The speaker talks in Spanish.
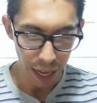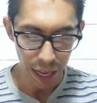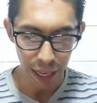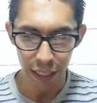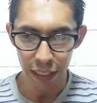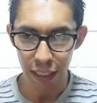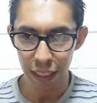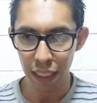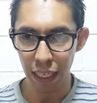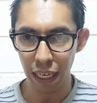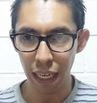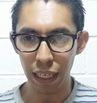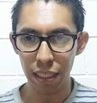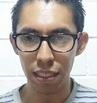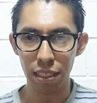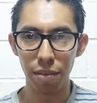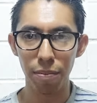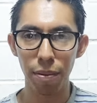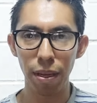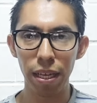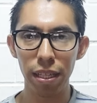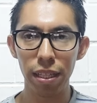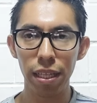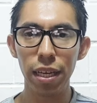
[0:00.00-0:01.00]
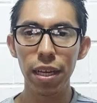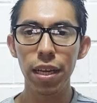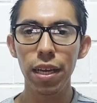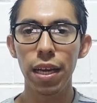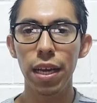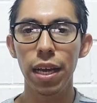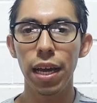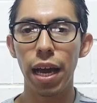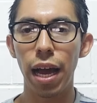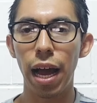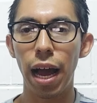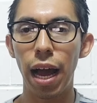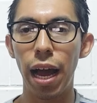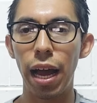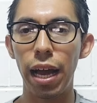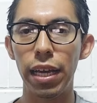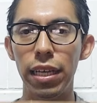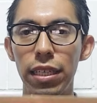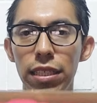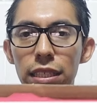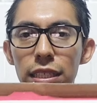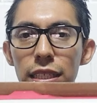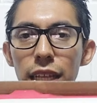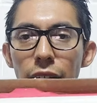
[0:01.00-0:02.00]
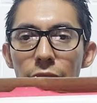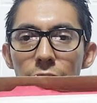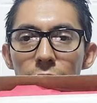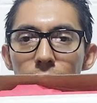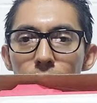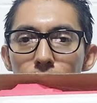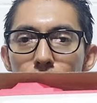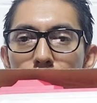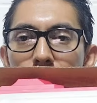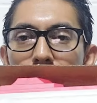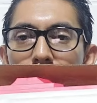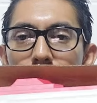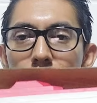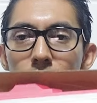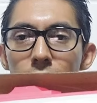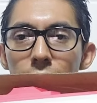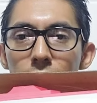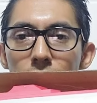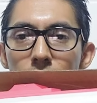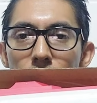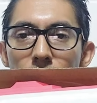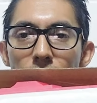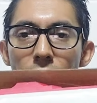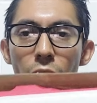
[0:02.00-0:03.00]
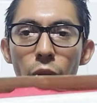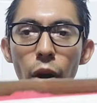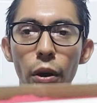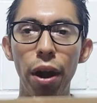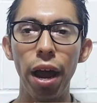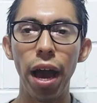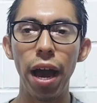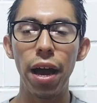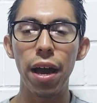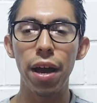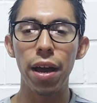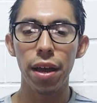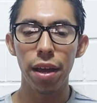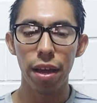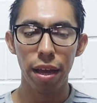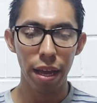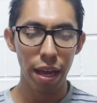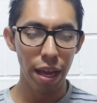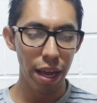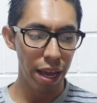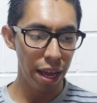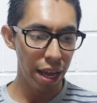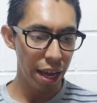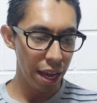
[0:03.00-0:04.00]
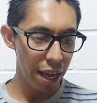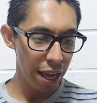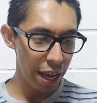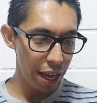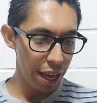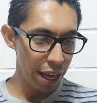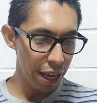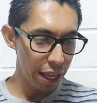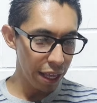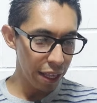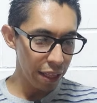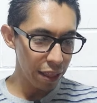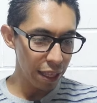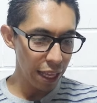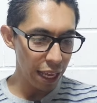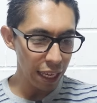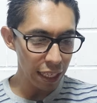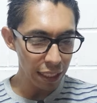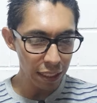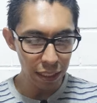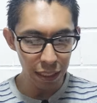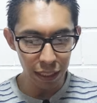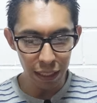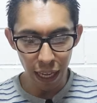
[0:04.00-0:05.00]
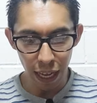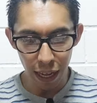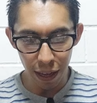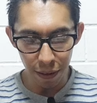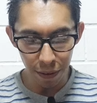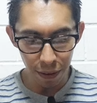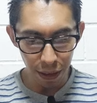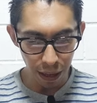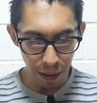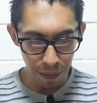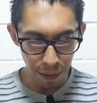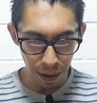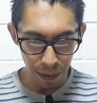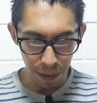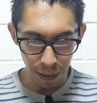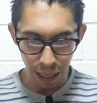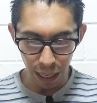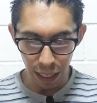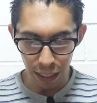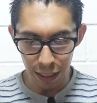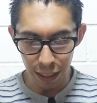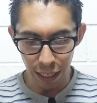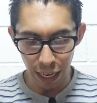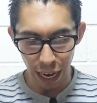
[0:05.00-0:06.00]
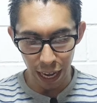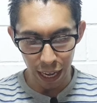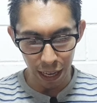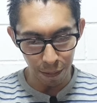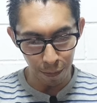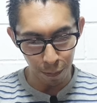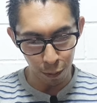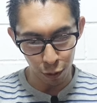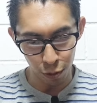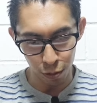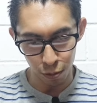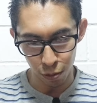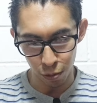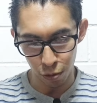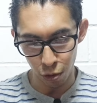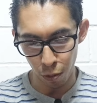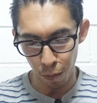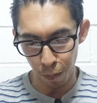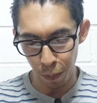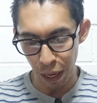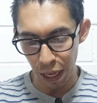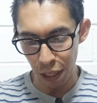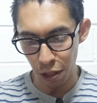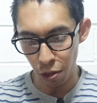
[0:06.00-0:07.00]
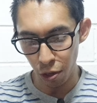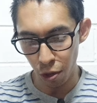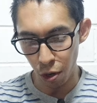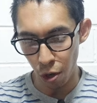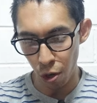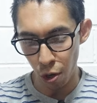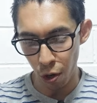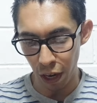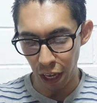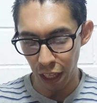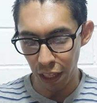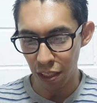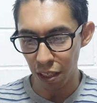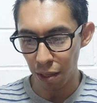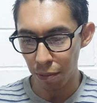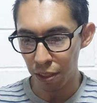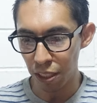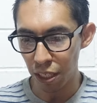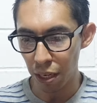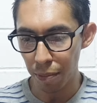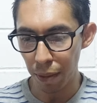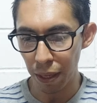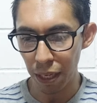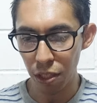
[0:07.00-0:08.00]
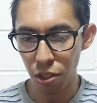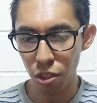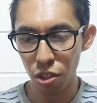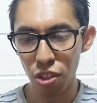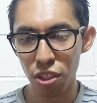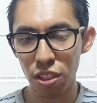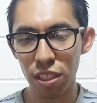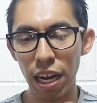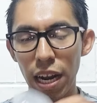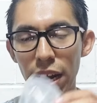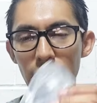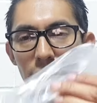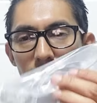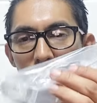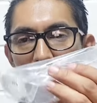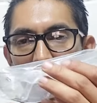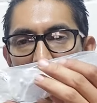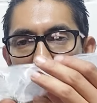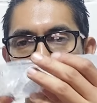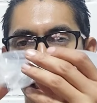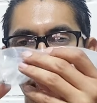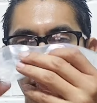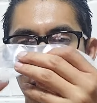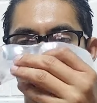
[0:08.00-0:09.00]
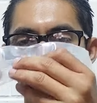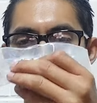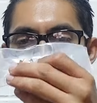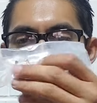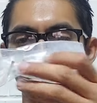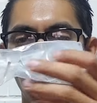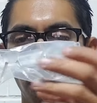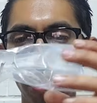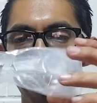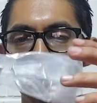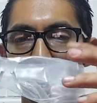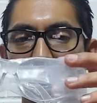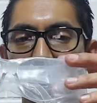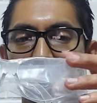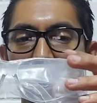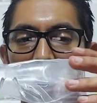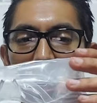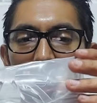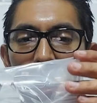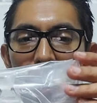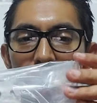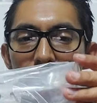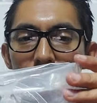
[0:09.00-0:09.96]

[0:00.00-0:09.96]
Es, así viene, ahí está, ¿va? Ahora, eh, de esta, ¿qué, va, ¿qué trae? Pues cumpliendo con lo que dice mis hermanitos, trae lentes de seguridad